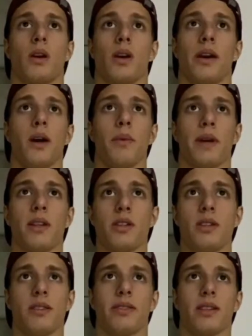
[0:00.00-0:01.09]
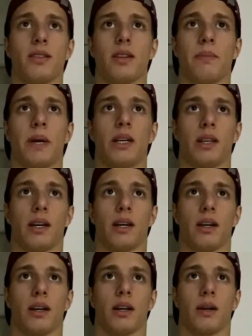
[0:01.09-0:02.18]
Realmente, esse fim de
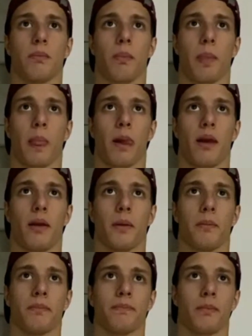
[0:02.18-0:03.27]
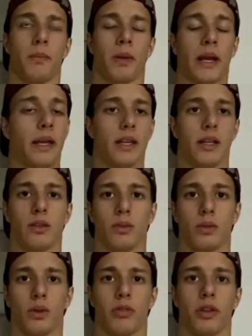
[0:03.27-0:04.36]
semana, é, para ele, não,
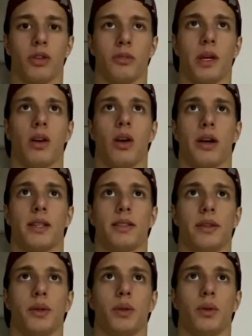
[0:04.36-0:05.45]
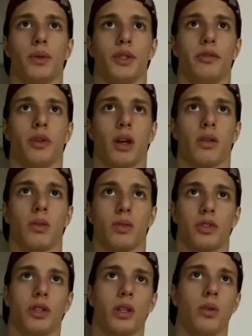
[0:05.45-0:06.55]
não foi dos melhores, eu de fora não
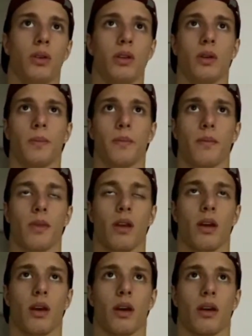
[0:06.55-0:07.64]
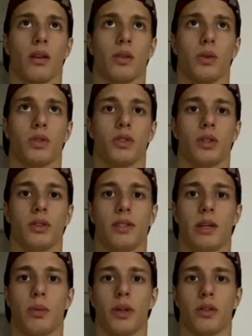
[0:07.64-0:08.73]
consigo é, não consigo
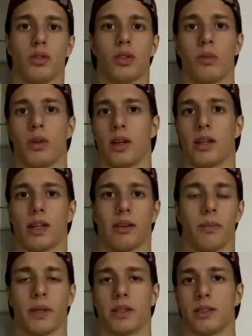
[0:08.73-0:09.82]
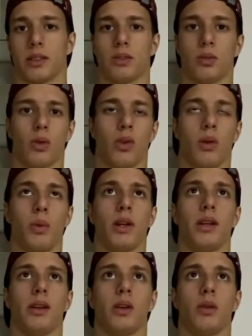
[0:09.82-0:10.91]
dizer muito sobre o que ele estava pensando ou como
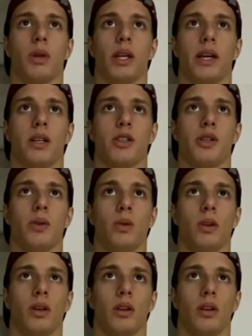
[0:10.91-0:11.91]
ele, como ele reagiu.